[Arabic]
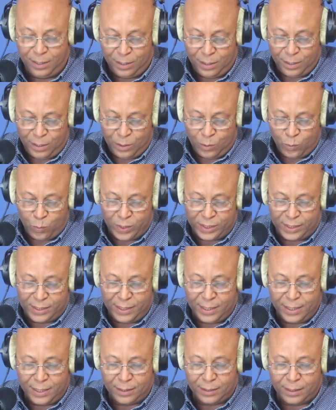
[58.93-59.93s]
وصيانة
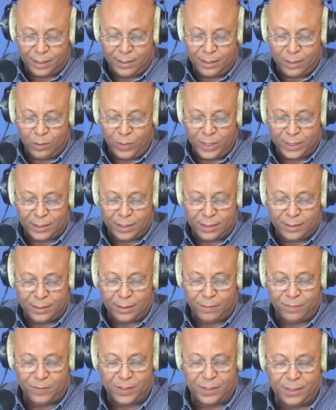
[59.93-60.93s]
قنوات الصرف
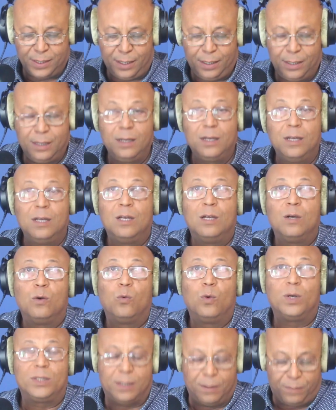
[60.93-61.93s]
الصحي
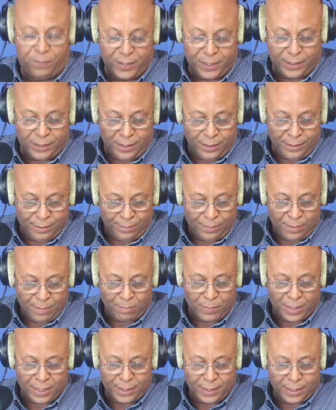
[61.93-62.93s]
وتفادي
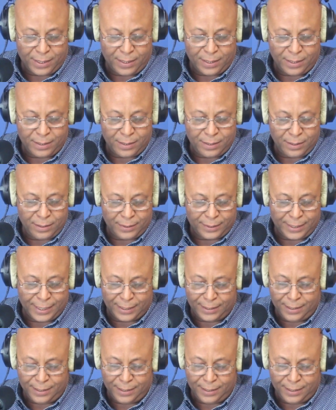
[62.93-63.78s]
مظاهر تكديس